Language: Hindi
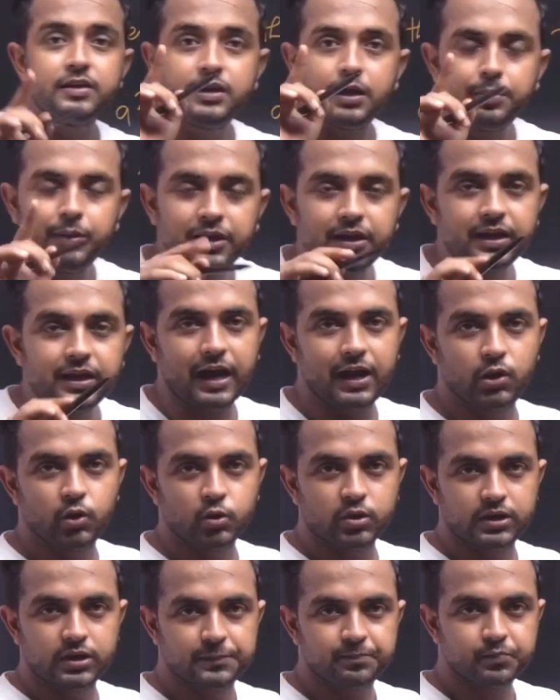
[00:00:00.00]
ये भी निकाल
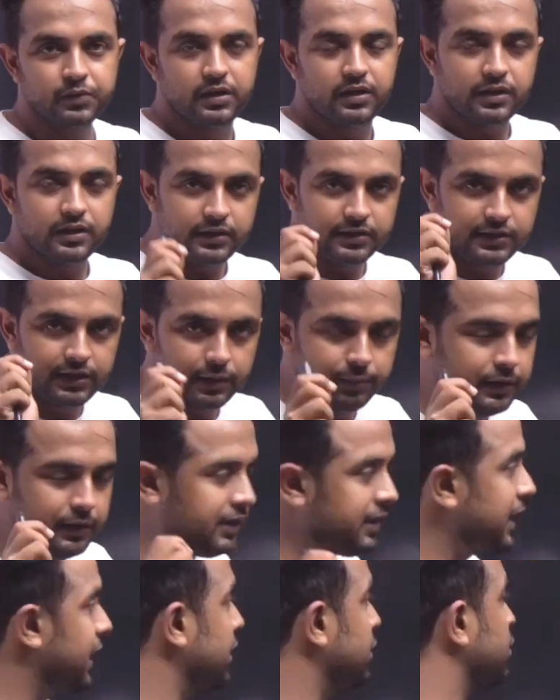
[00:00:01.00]
लोगे ये भी
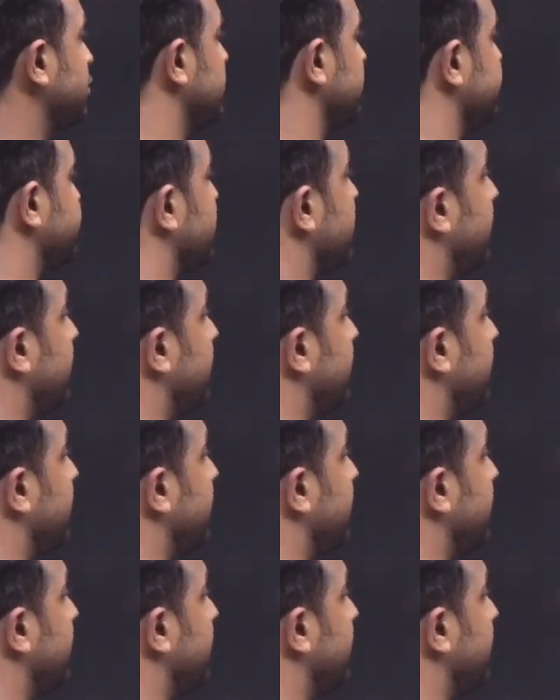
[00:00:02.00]
निकाल लोगे